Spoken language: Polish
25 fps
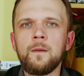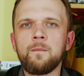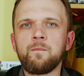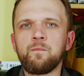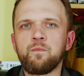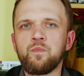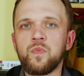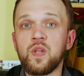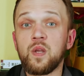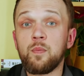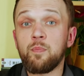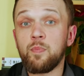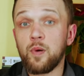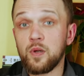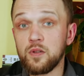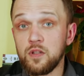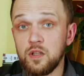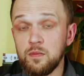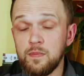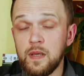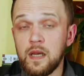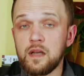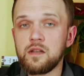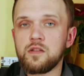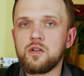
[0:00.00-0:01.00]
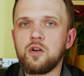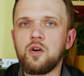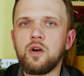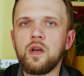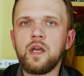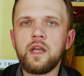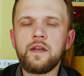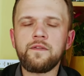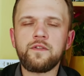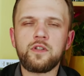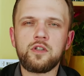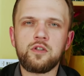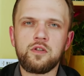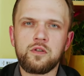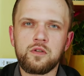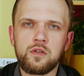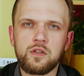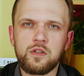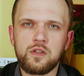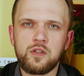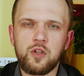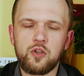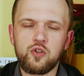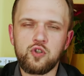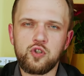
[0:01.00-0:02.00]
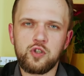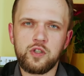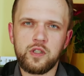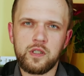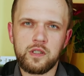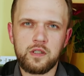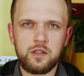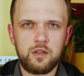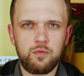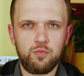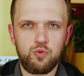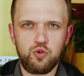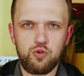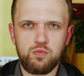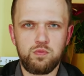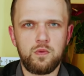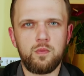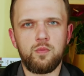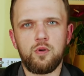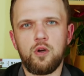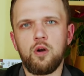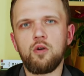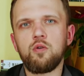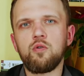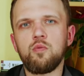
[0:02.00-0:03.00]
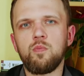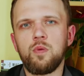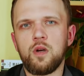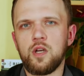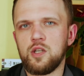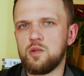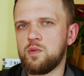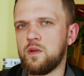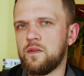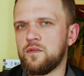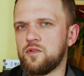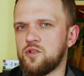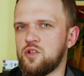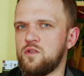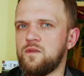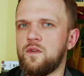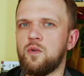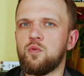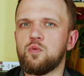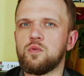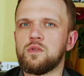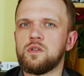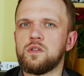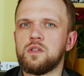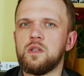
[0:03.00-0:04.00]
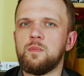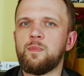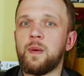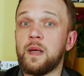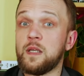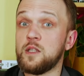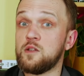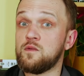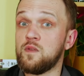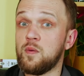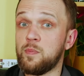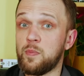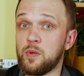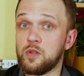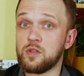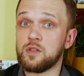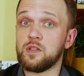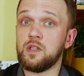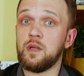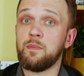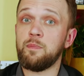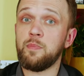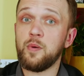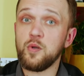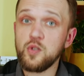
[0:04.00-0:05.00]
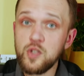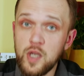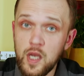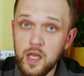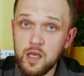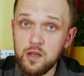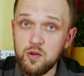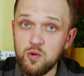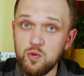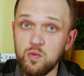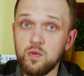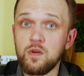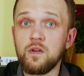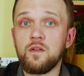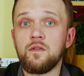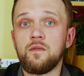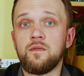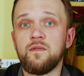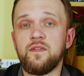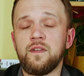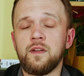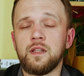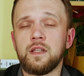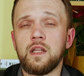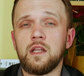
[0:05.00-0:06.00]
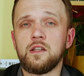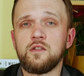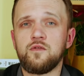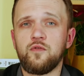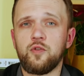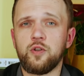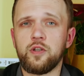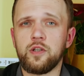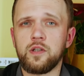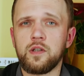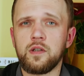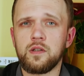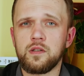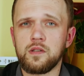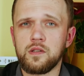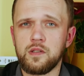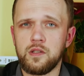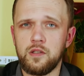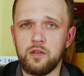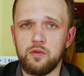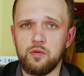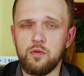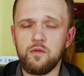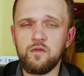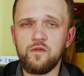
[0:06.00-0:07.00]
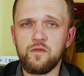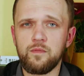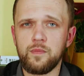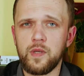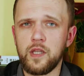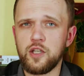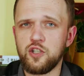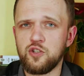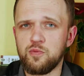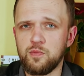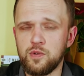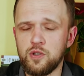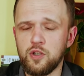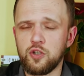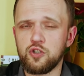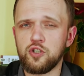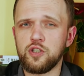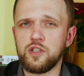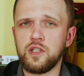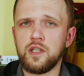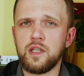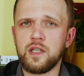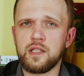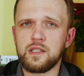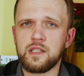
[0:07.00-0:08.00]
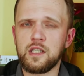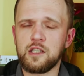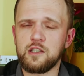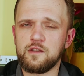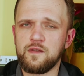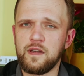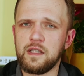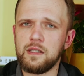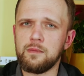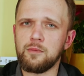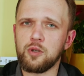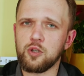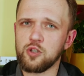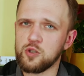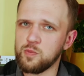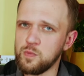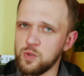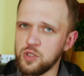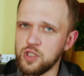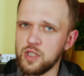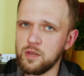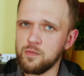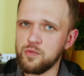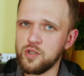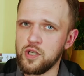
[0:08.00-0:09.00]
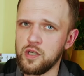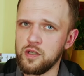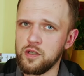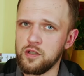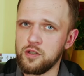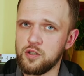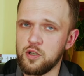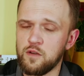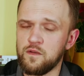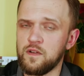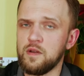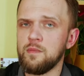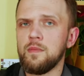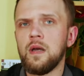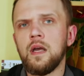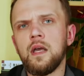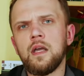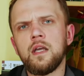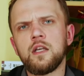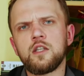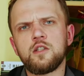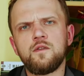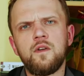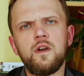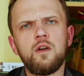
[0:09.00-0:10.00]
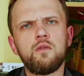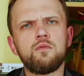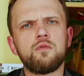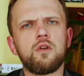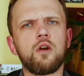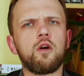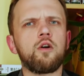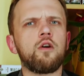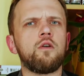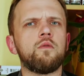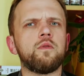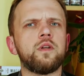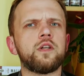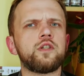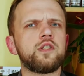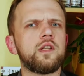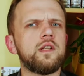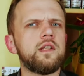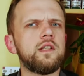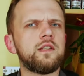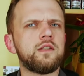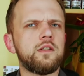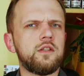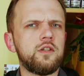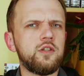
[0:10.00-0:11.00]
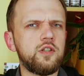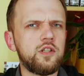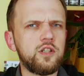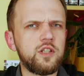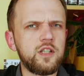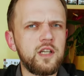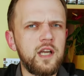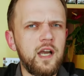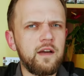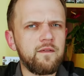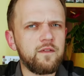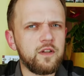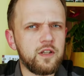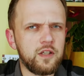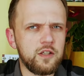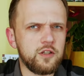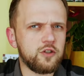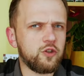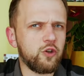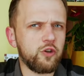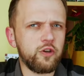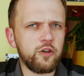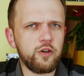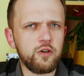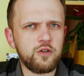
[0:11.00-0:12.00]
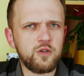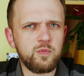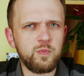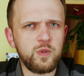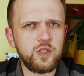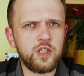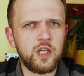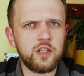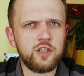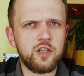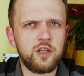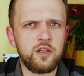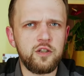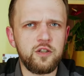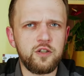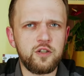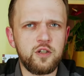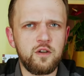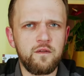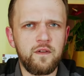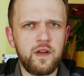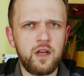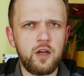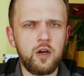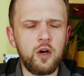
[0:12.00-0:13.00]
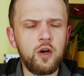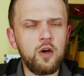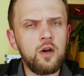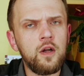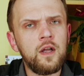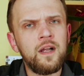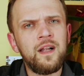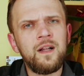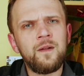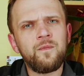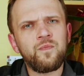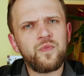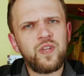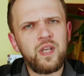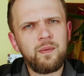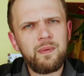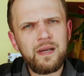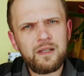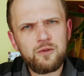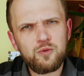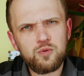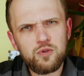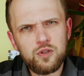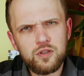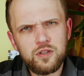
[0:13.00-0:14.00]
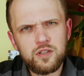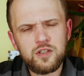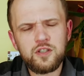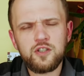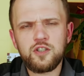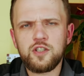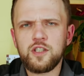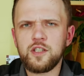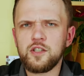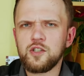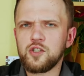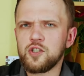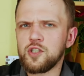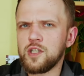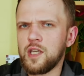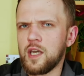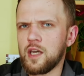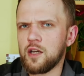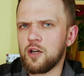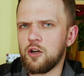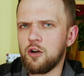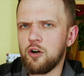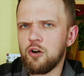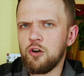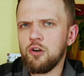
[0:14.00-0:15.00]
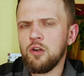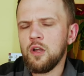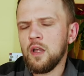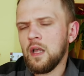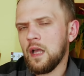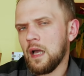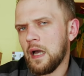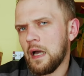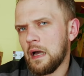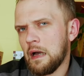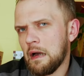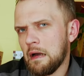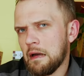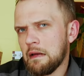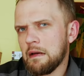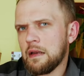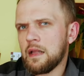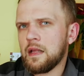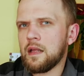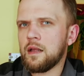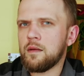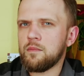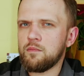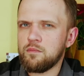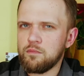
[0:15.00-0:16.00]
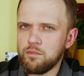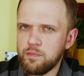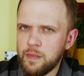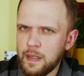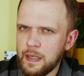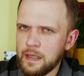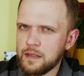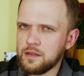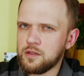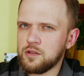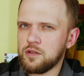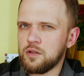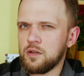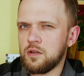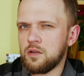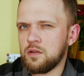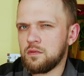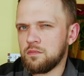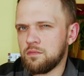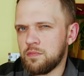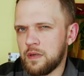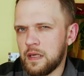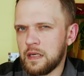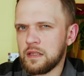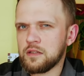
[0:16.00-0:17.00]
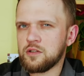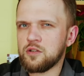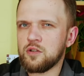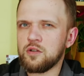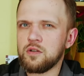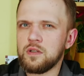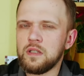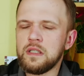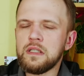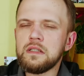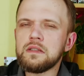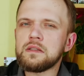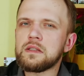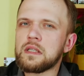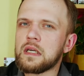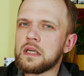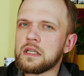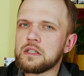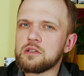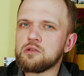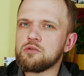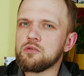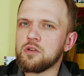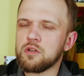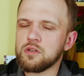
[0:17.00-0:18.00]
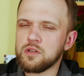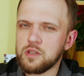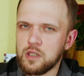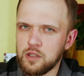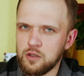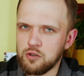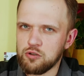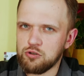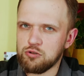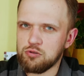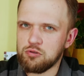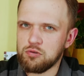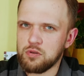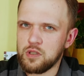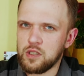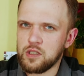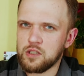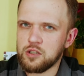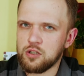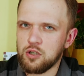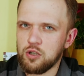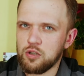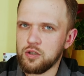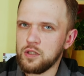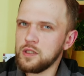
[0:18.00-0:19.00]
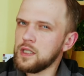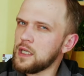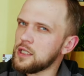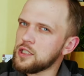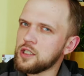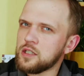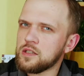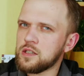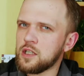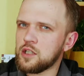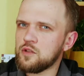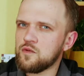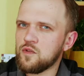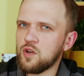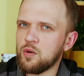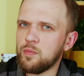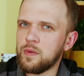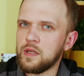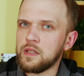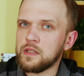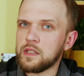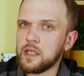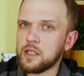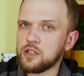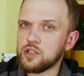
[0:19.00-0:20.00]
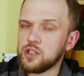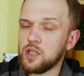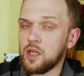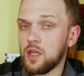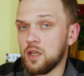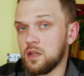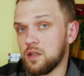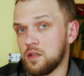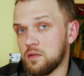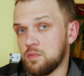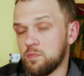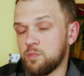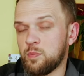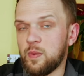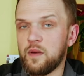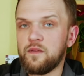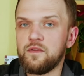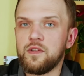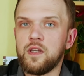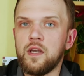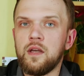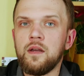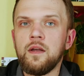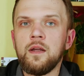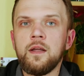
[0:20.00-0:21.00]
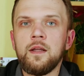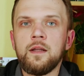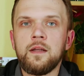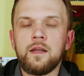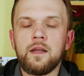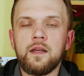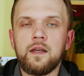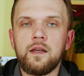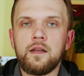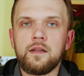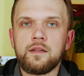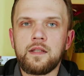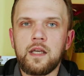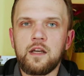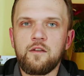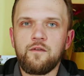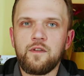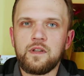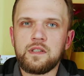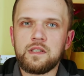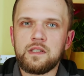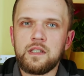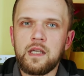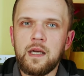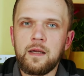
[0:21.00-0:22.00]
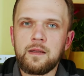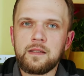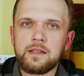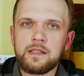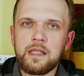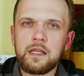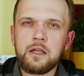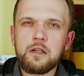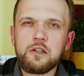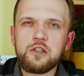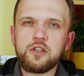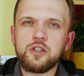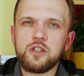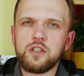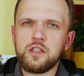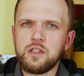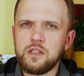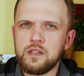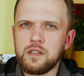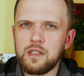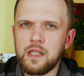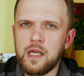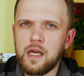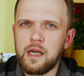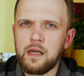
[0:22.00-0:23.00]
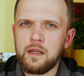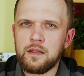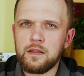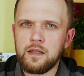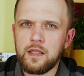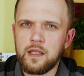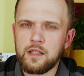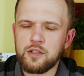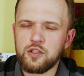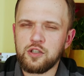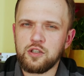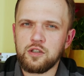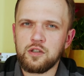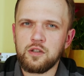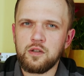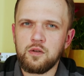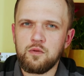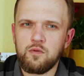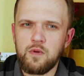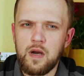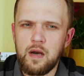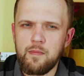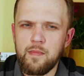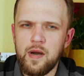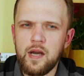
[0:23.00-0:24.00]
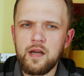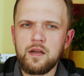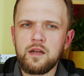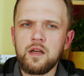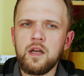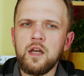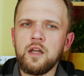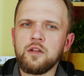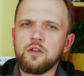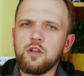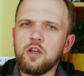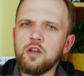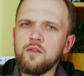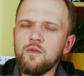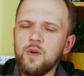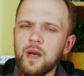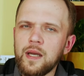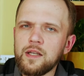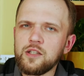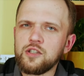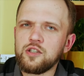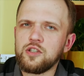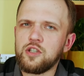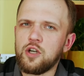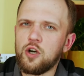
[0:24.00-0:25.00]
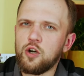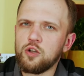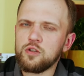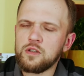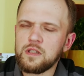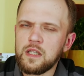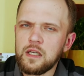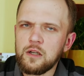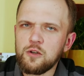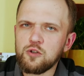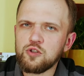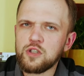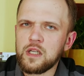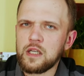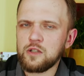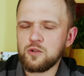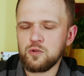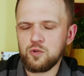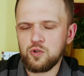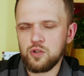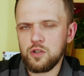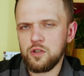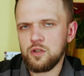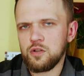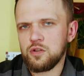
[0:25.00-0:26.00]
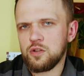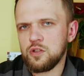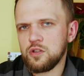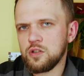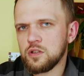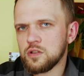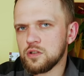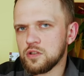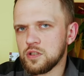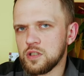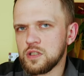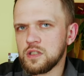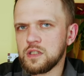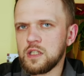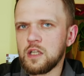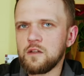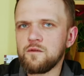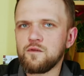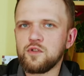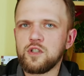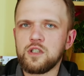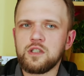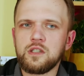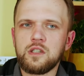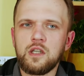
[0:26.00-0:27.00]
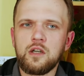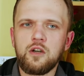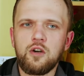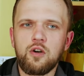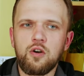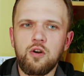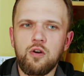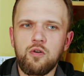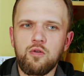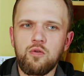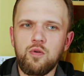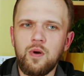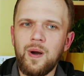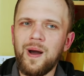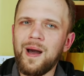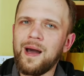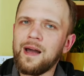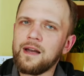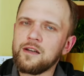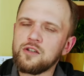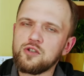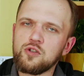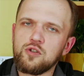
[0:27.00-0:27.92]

mm, po tym jak z kolei w 1138 roku Bolesław Krzywousty państwo polskie podzielił wedle swoich synów. Mieliśmy do czynienia z tak zwanym rozbiciem dzielnicowym. Swoją drogą, jeżeli jesteście ciekawi historii rozbicia dzielnicowego, tematu dosyć ciężkiego, ale bardzo, bardzo interesującego z drugiej strony, dajcie znać w komentarzach. Pewnie e, ta kwestia zagości na naszych łamach. No i właśnie, od tego czasu, czyli od 1320 roku, aż